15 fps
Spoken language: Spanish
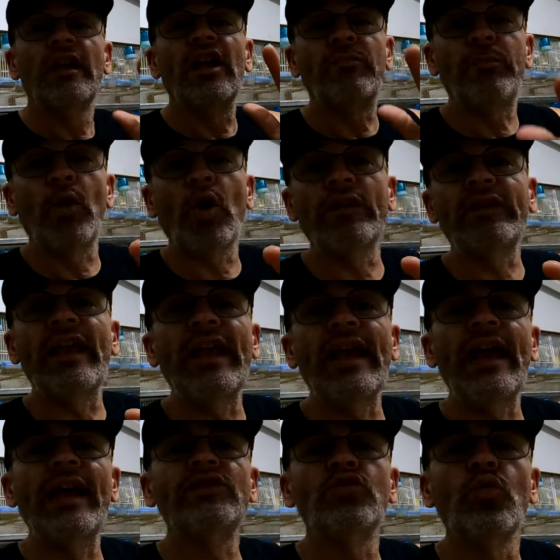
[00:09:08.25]
Espero que
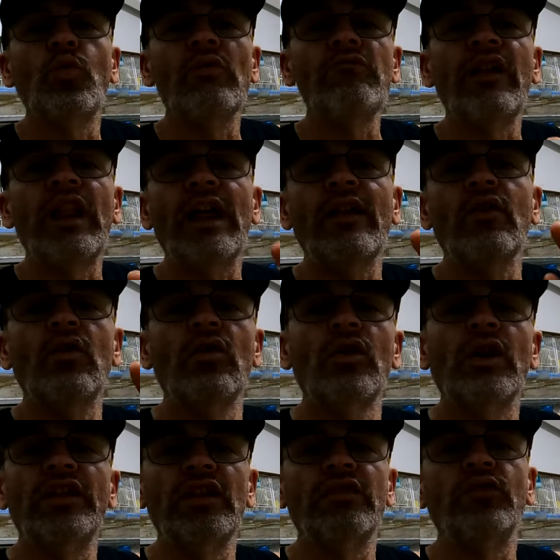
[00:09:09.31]
tengáis un buen
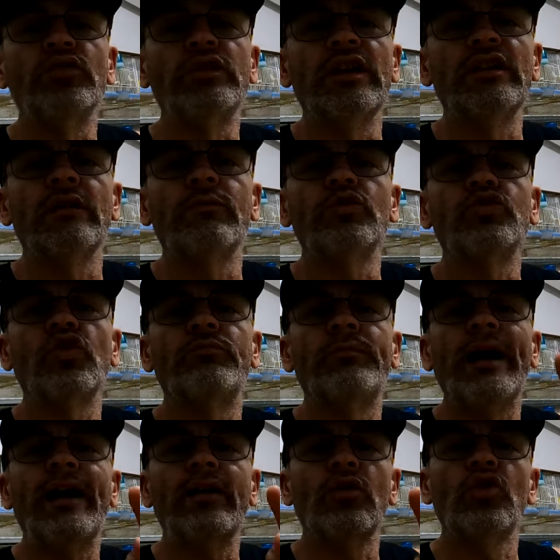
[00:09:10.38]
verano, que disfrutéis de vuestros
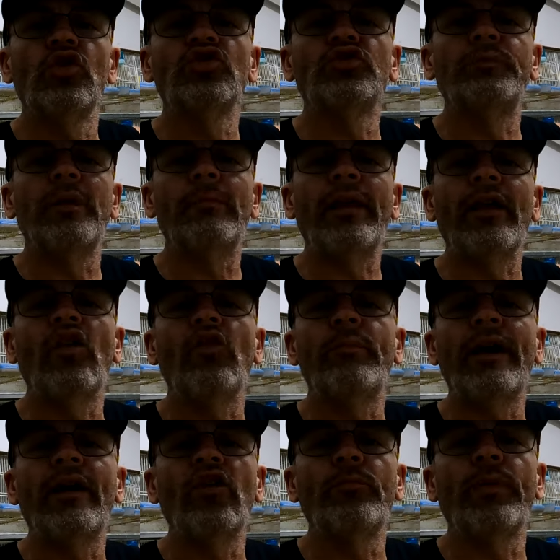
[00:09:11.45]
pájaros, preparad los
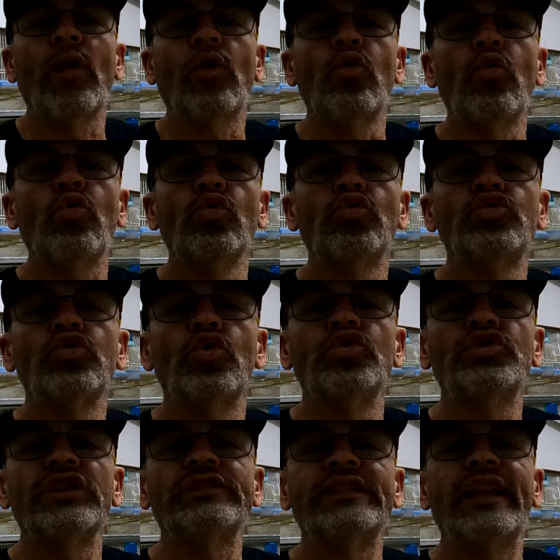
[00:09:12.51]
pájaros para los
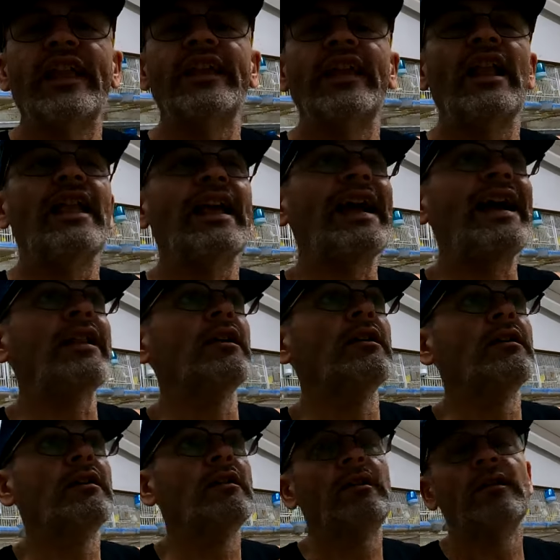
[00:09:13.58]
concursos que están ahí al
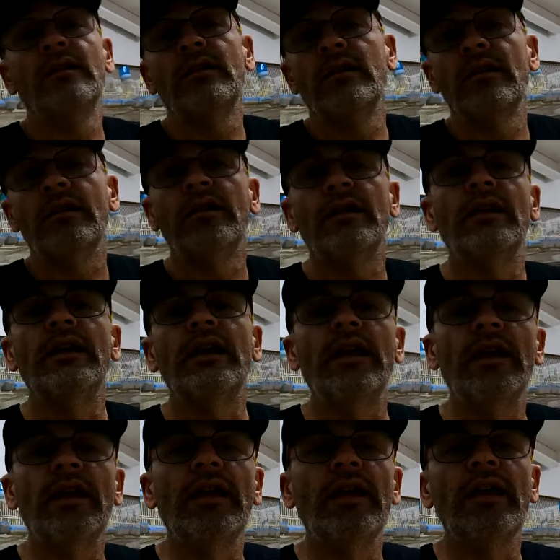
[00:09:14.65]
llegar.
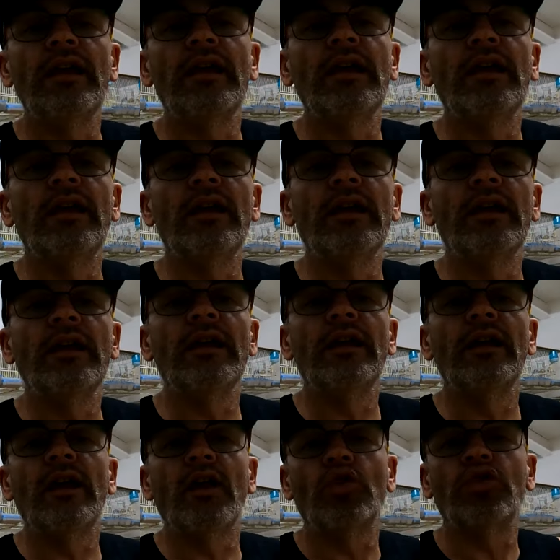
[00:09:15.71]

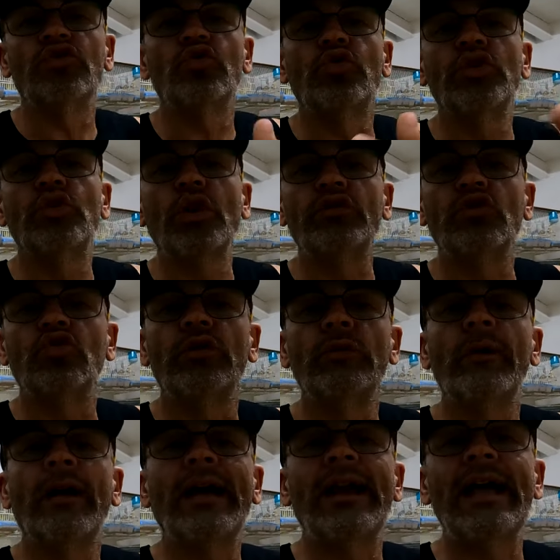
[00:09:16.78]
Y al que no esté suscrito, que se
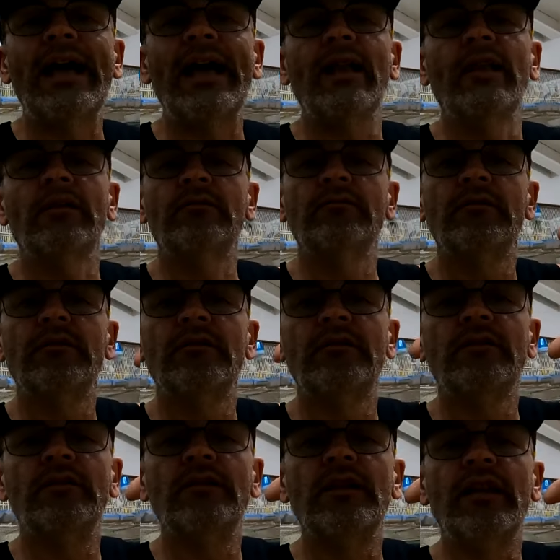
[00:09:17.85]
suscriba al canal.
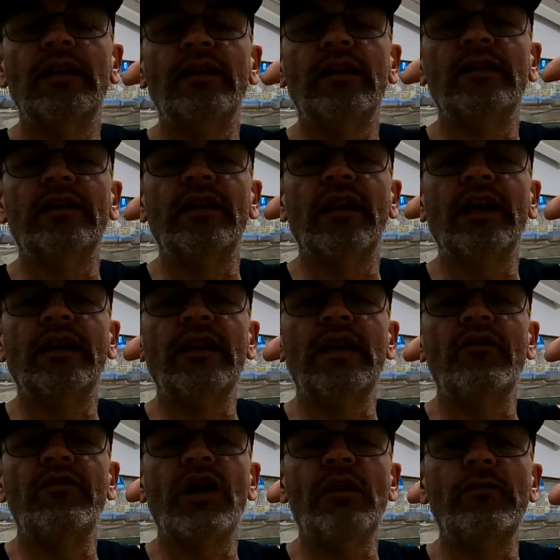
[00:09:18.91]
Y desde
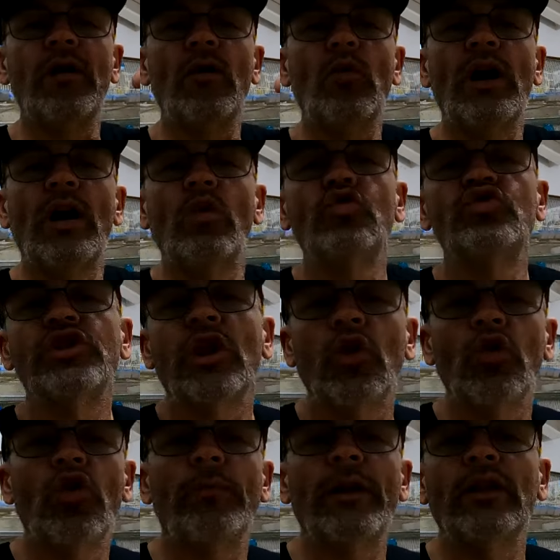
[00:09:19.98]
aquí, el Vía Mengual, un
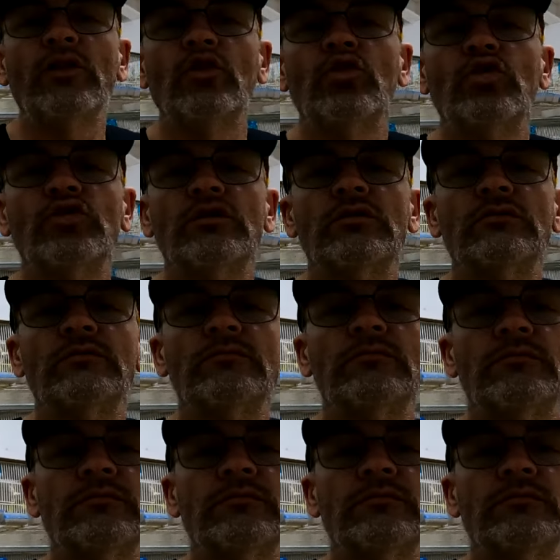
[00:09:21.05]
saludo para todos.